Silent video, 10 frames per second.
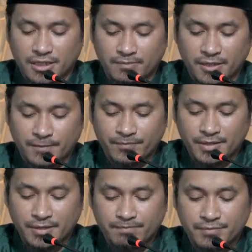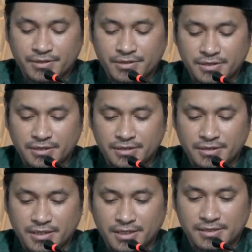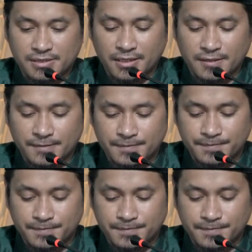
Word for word: amal. Penjelasan.